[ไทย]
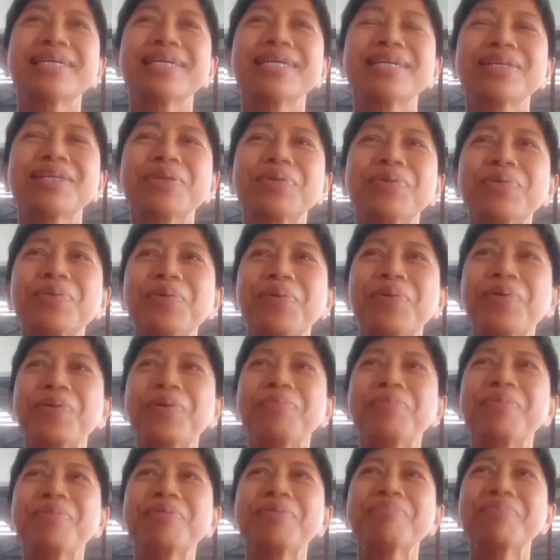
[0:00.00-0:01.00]
ในเมื่อ
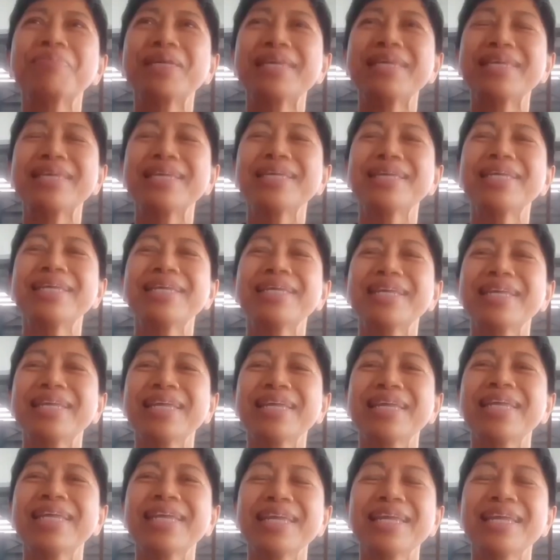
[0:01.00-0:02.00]
ทุกคน
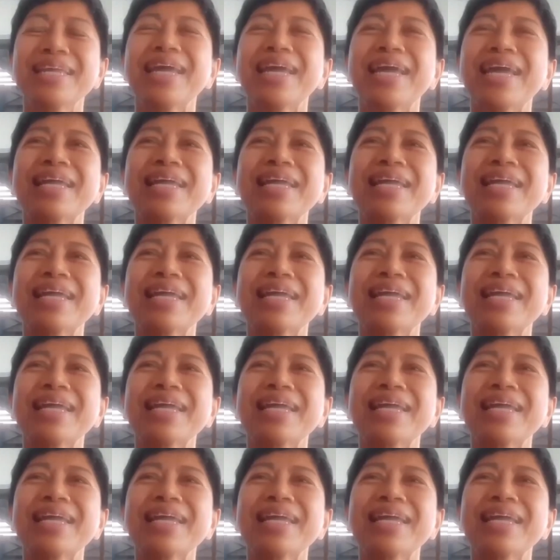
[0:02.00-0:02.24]
มันมี